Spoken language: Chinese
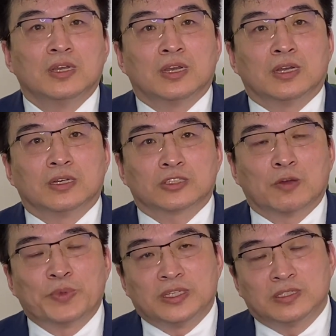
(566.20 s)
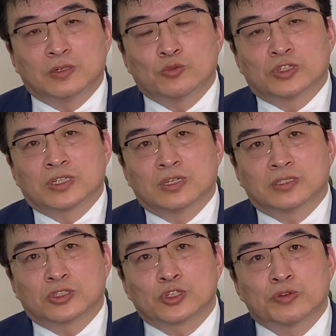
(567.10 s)
呃，到北京的火车
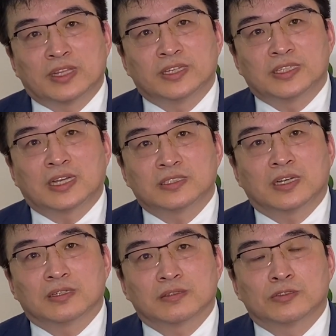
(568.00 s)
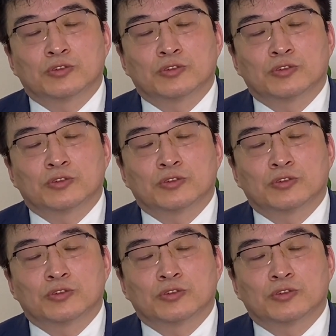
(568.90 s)
是骤然在下降，